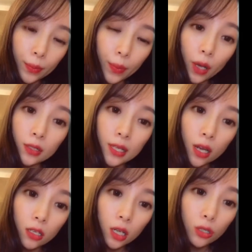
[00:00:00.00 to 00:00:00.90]
不要
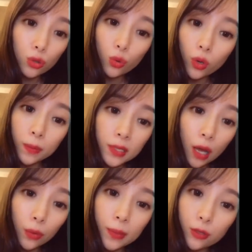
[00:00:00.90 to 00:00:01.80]
钱，上次去闺蜜
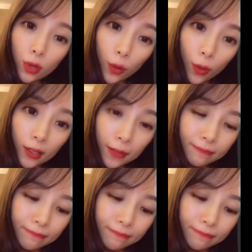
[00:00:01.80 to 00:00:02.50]
家，闺蜜送给我的。